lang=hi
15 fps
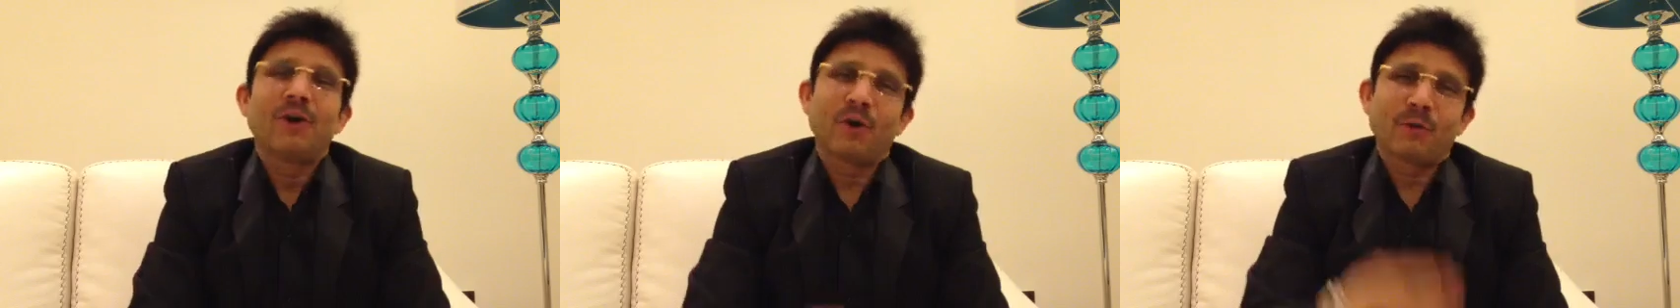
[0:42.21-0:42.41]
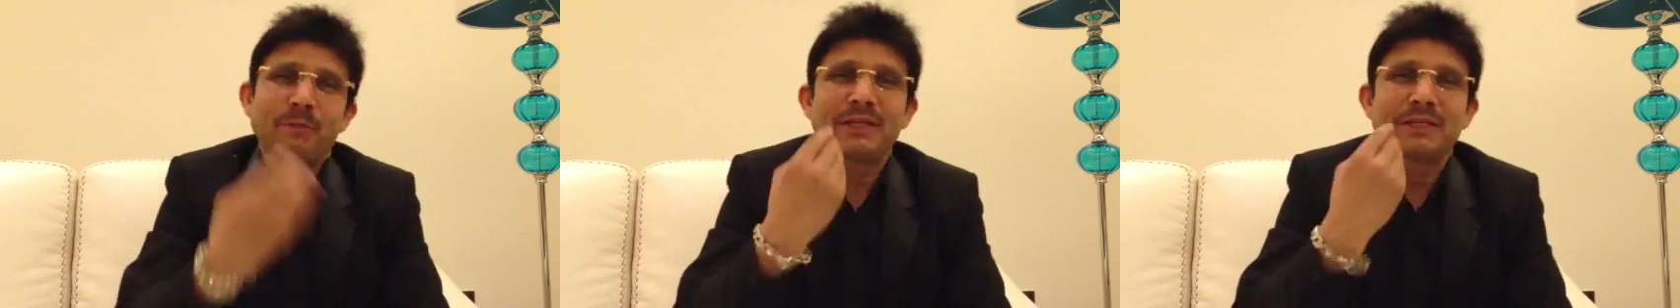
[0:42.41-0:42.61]

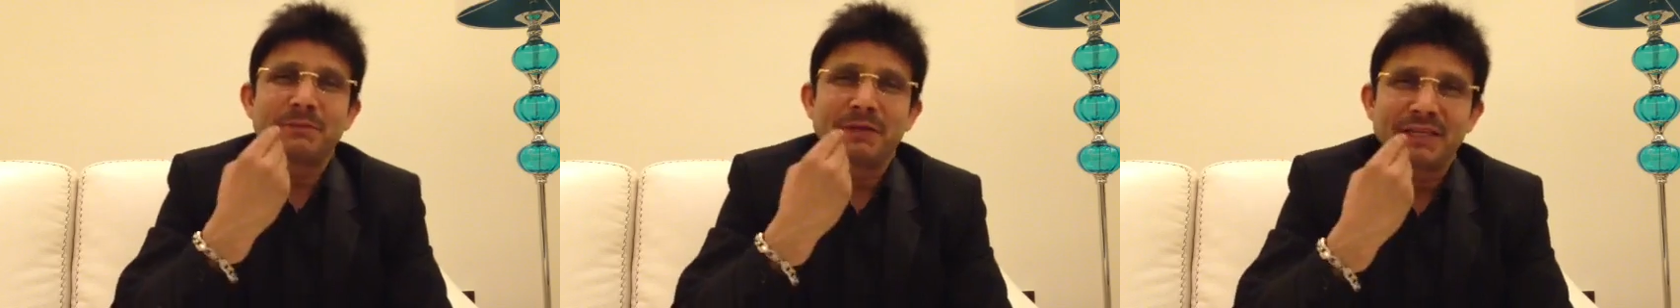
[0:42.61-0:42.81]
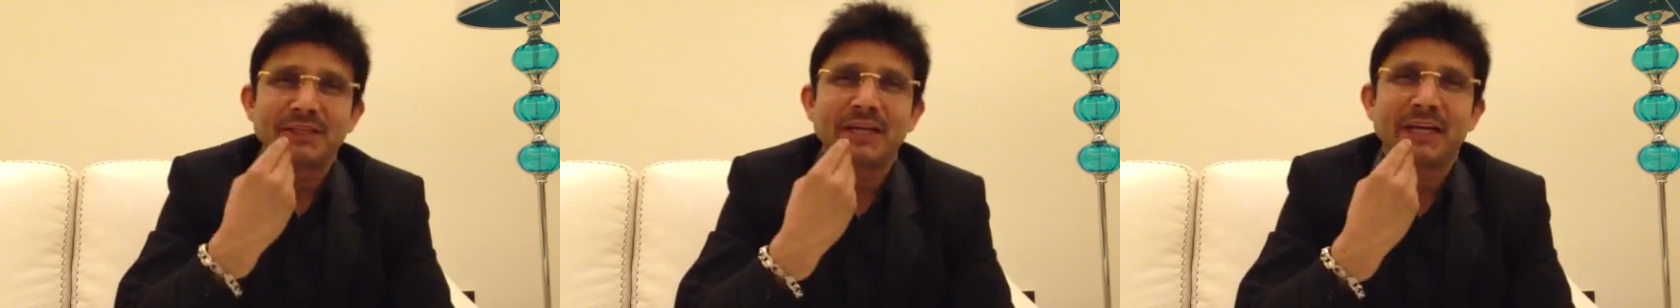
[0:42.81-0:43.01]
और प्लीज
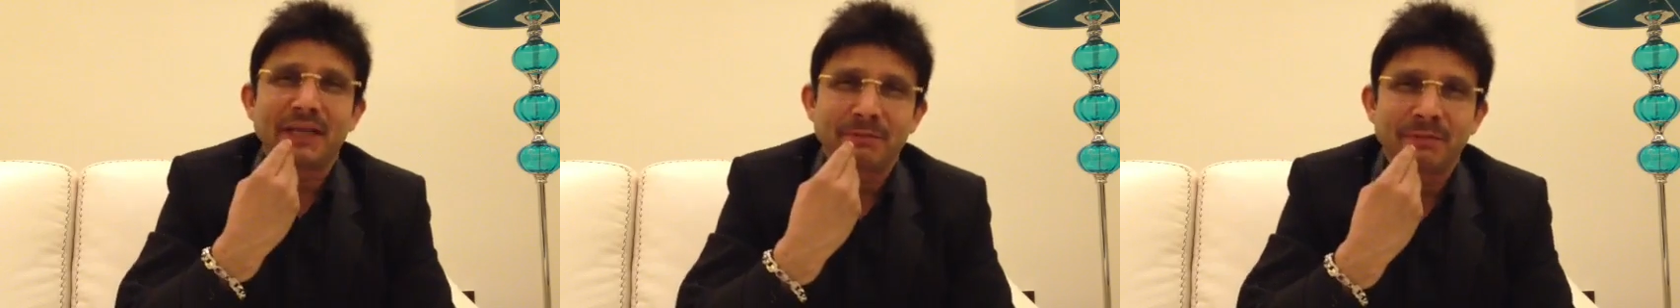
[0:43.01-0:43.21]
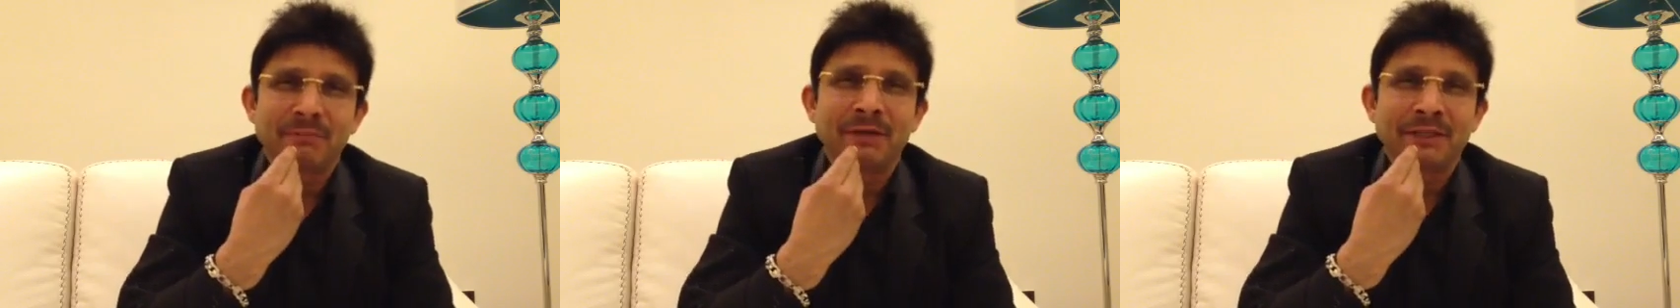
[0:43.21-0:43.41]
मेरी
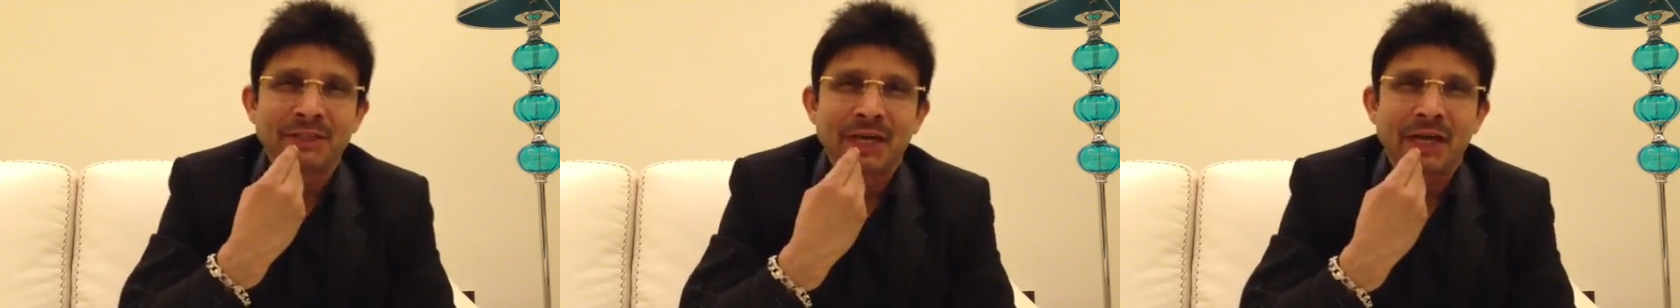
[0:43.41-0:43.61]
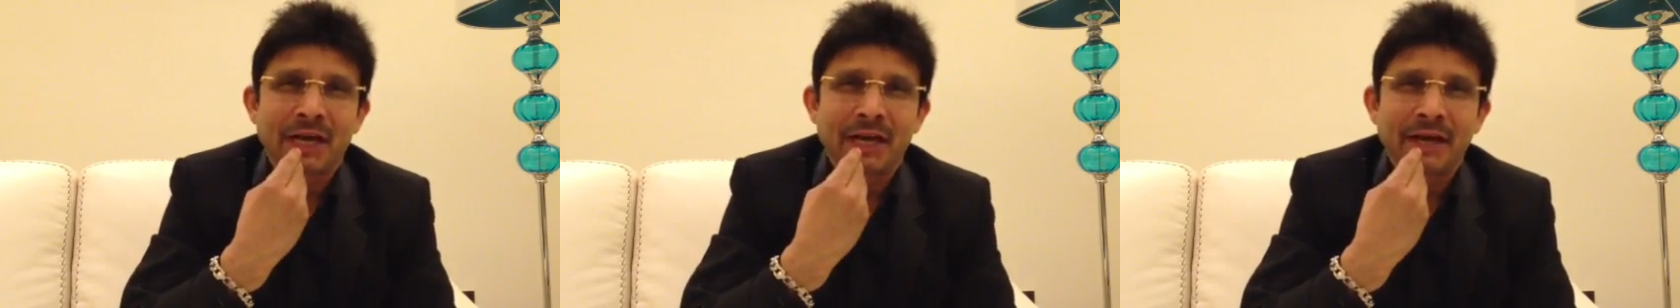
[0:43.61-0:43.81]
शक्ल पे मत
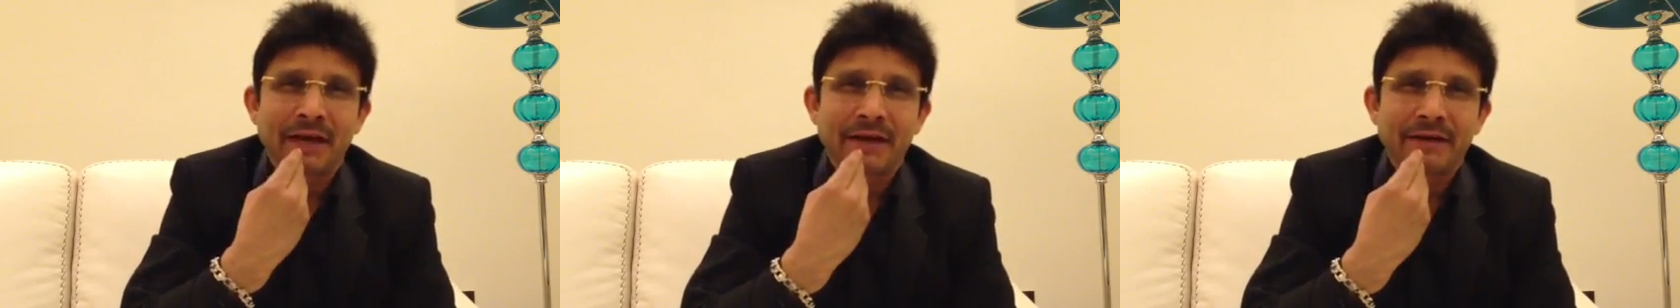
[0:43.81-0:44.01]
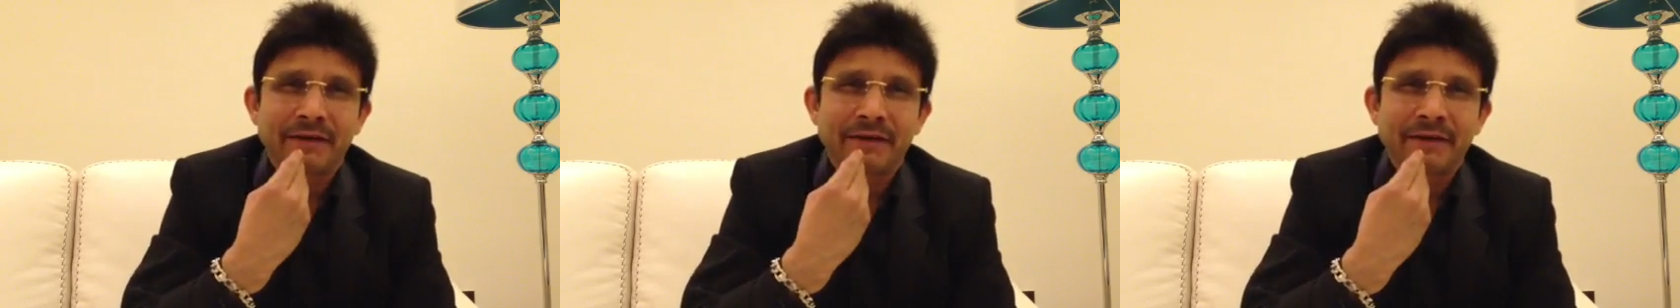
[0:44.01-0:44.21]
जाना
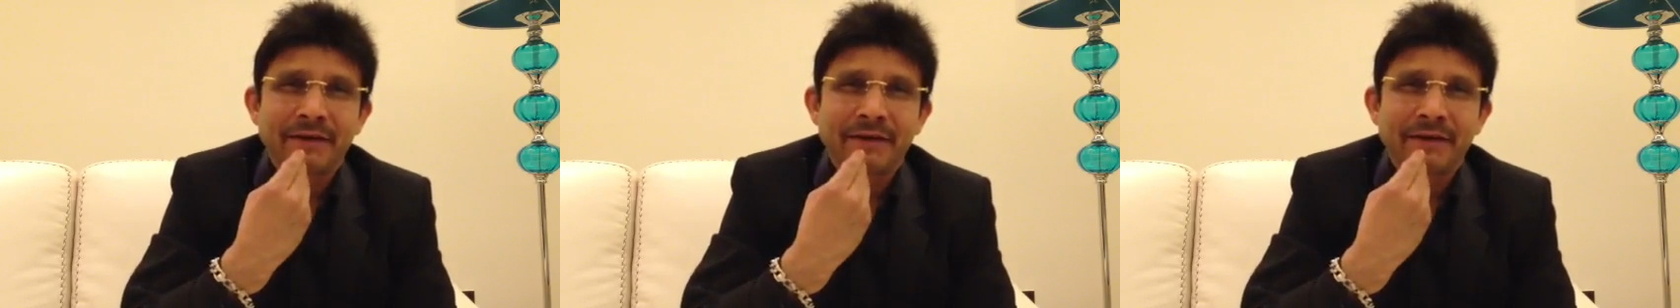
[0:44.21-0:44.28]
यार